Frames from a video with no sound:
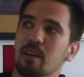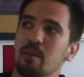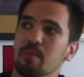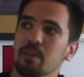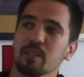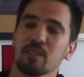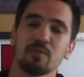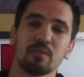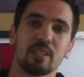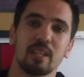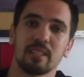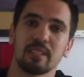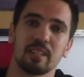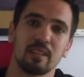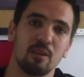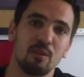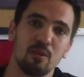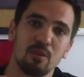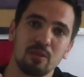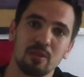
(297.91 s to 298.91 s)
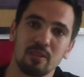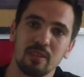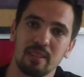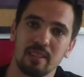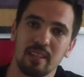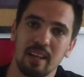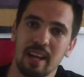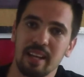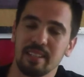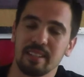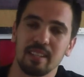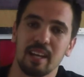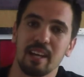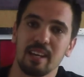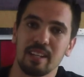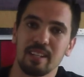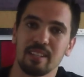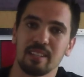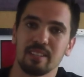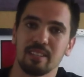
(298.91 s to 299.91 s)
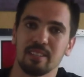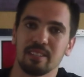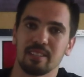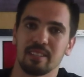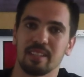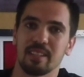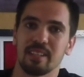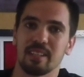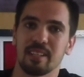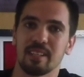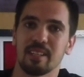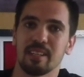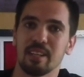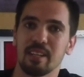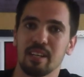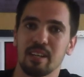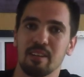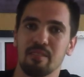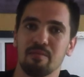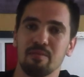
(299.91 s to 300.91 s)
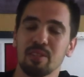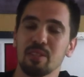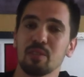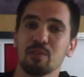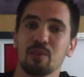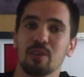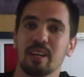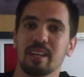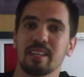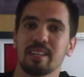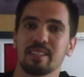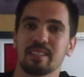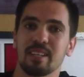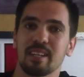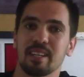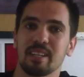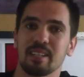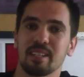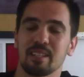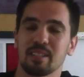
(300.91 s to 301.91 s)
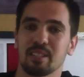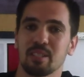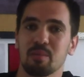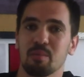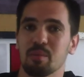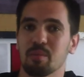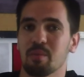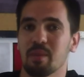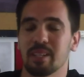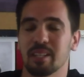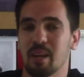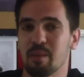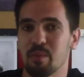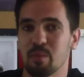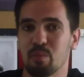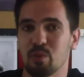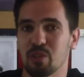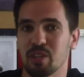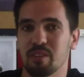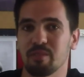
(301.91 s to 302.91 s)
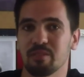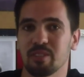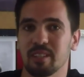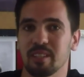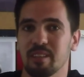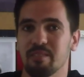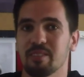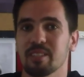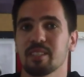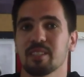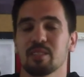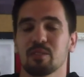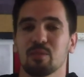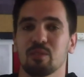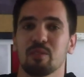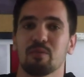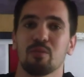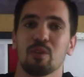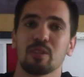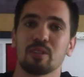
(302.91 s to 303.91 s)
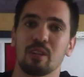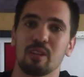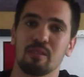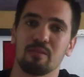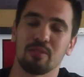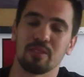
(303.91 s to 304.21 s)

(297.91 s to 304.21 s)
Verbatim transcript: Aber das wird halt dann auch ein Teil dieser Videoreihe sein, dass ich mich mal damit beschäftige, was sind so die Vorteile